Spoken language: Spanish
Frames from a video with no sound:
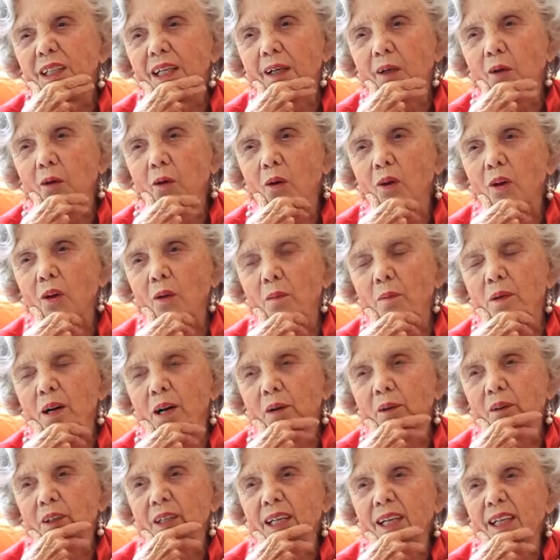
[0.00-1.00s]
de Córdoba,
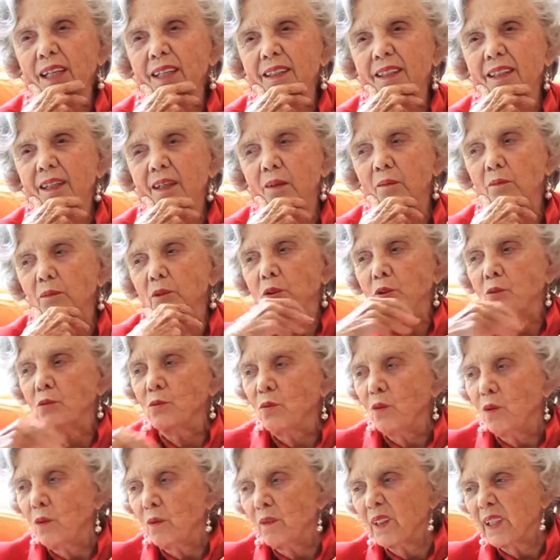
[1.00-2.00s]
ahora que tenemos
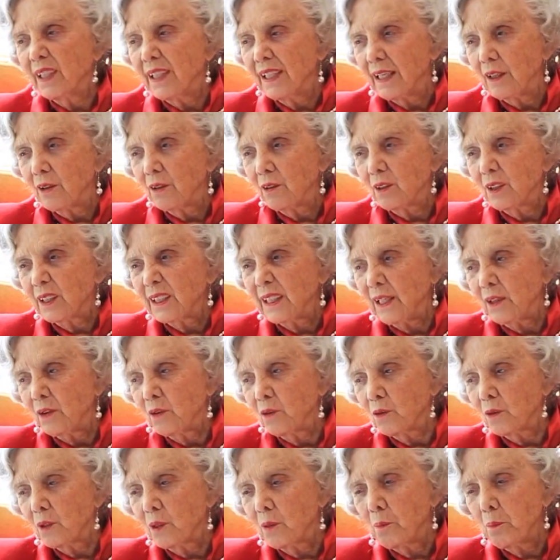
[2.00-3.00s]
un gobernador tan
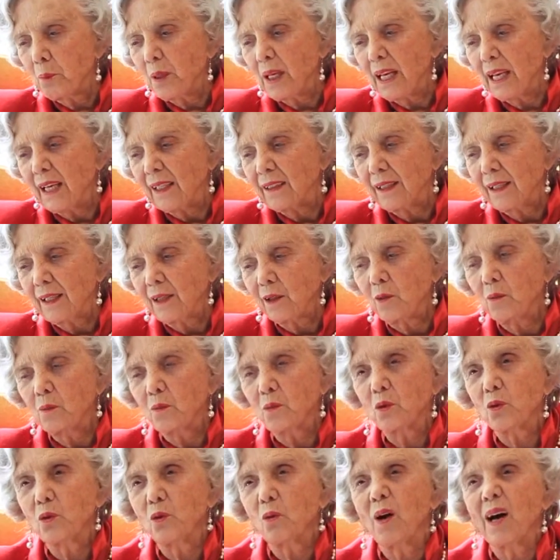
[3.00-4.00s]
horripilante
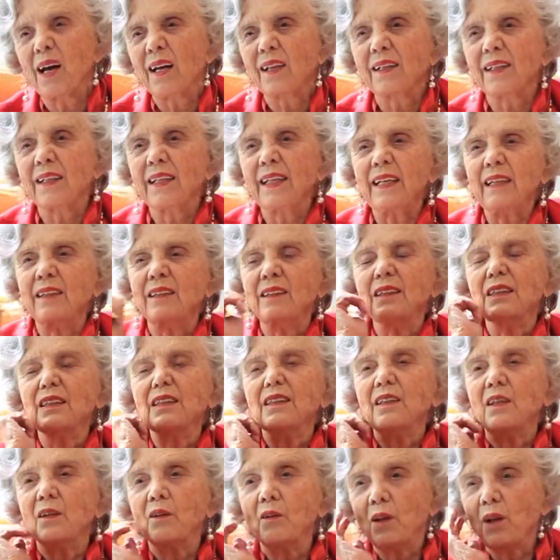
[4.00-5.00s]
como Duarte,
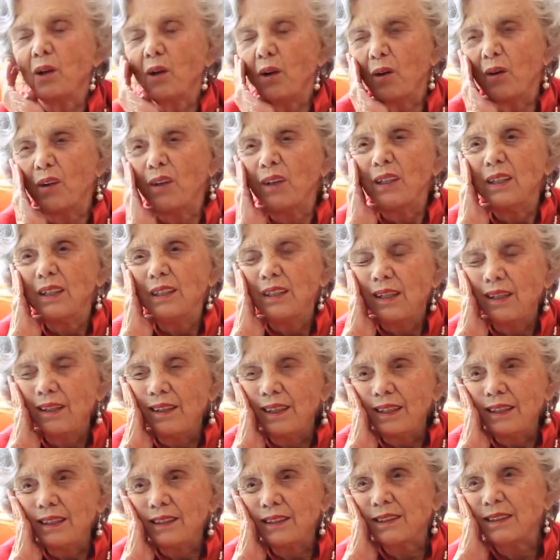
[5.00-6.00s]
¿no?
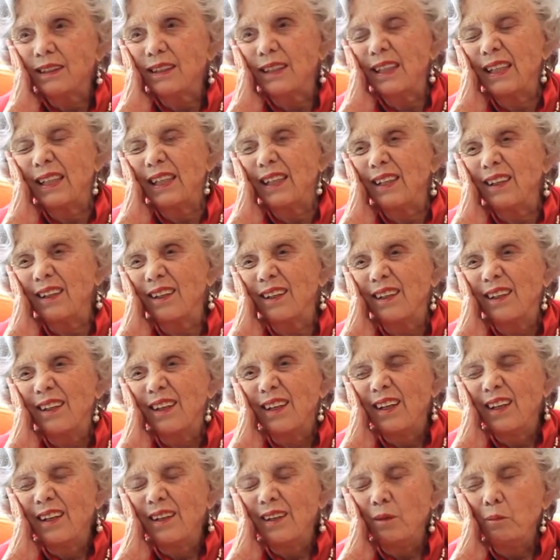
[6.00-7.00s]
Este,
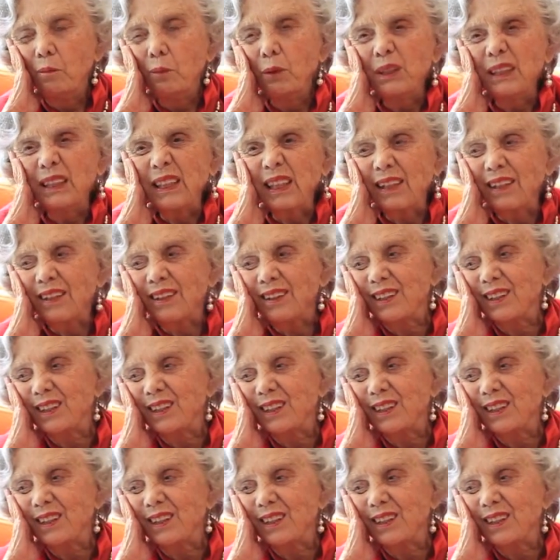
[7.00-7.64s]
pues se,